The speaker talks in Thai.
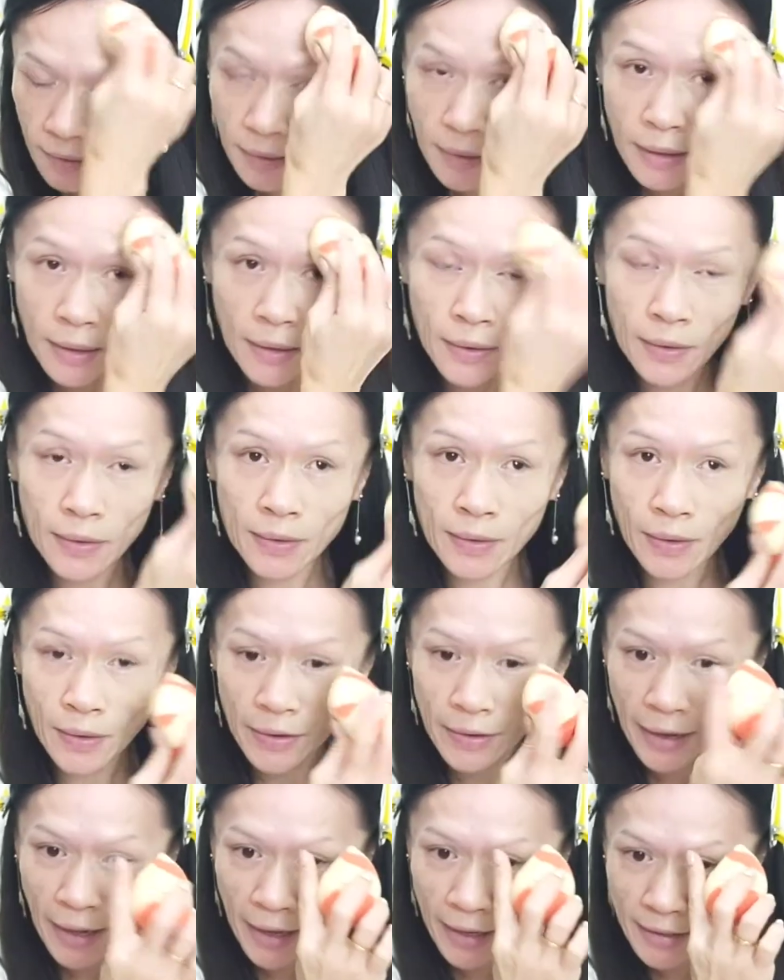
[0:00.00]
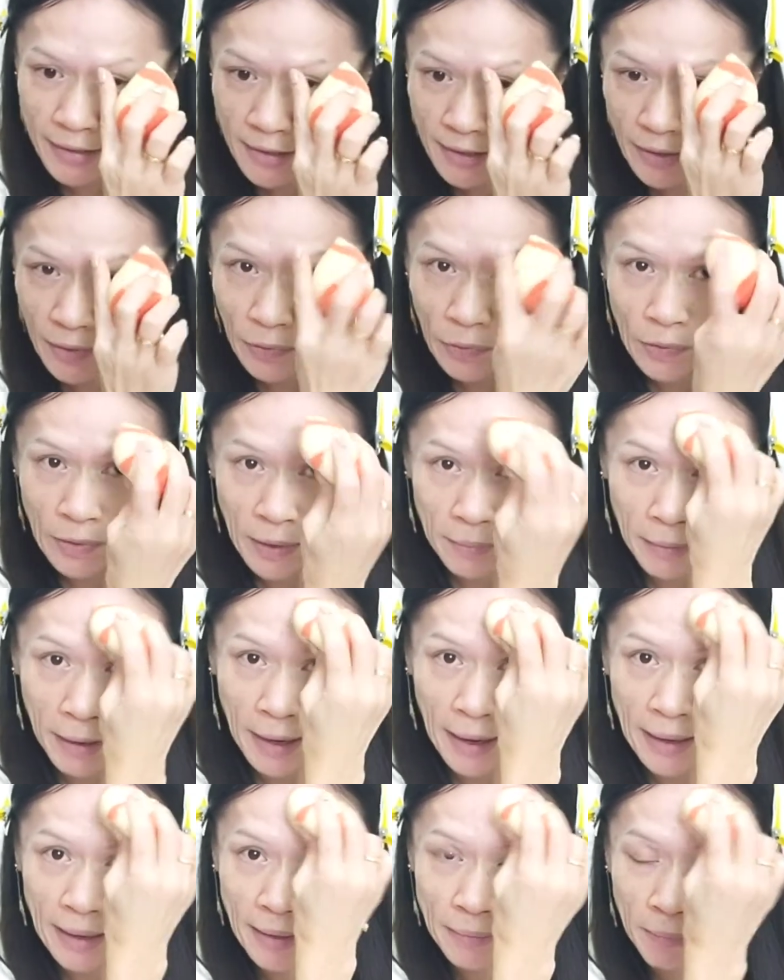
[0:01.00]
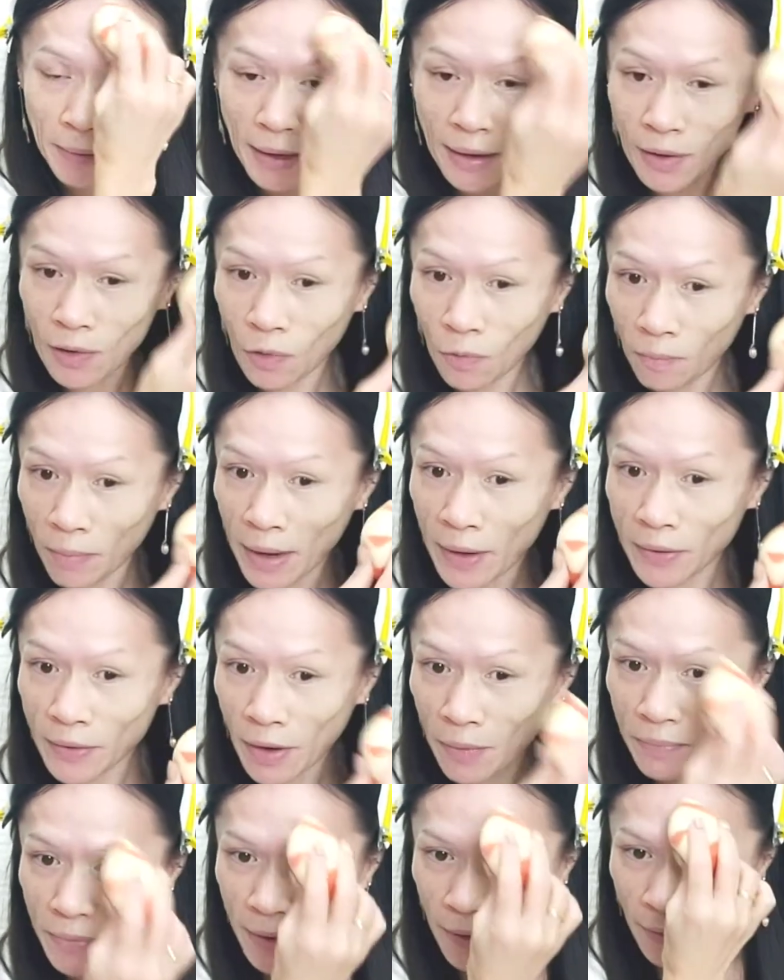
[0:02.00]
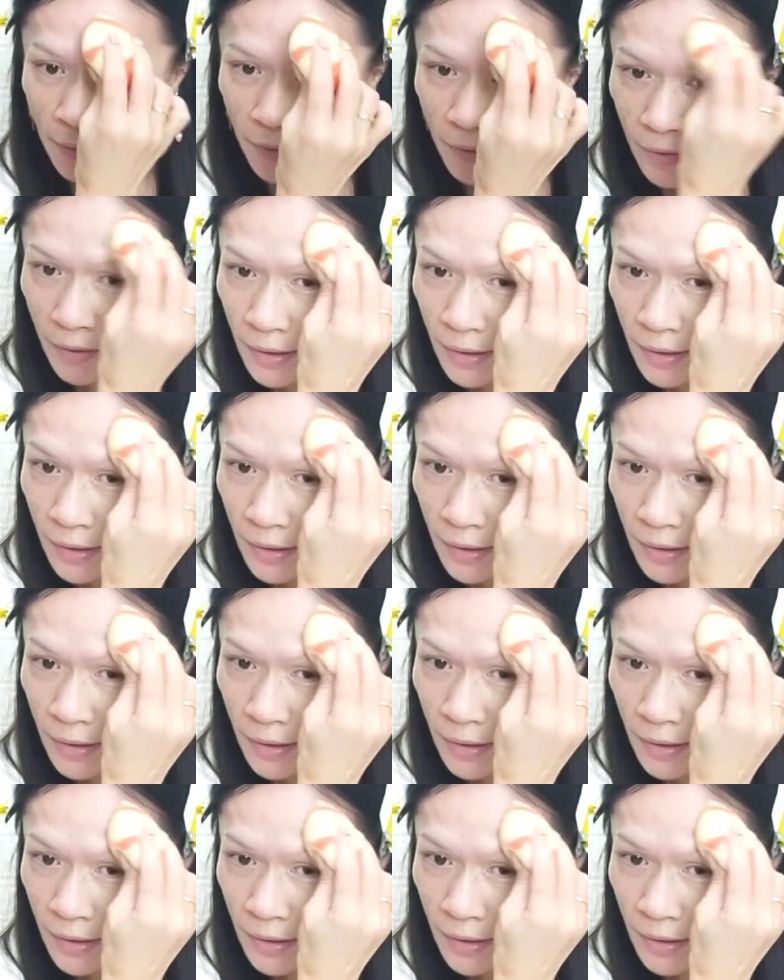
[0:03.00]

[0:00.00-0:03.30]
เนี่ยรอยแดงสิวหน้าผากเห็นไหมลงไปรอบเดียว